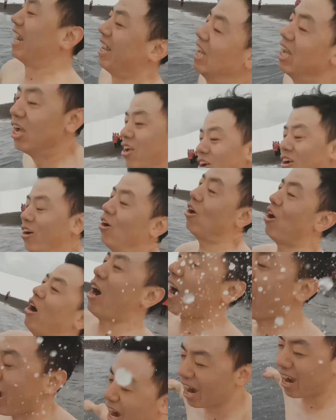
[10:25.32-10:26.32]
让您感
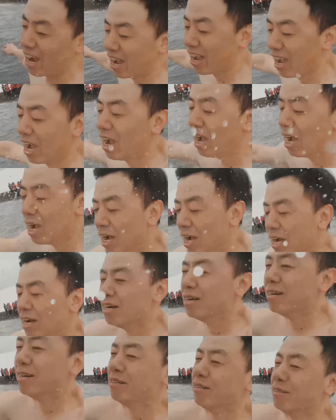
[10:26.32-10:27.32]
受一下。希望呢
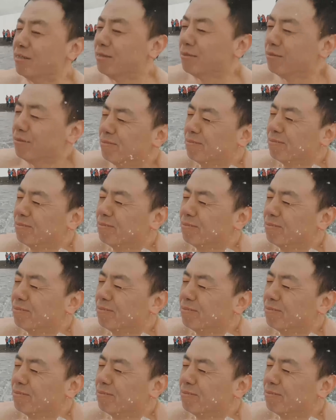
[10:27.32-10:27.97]
与您同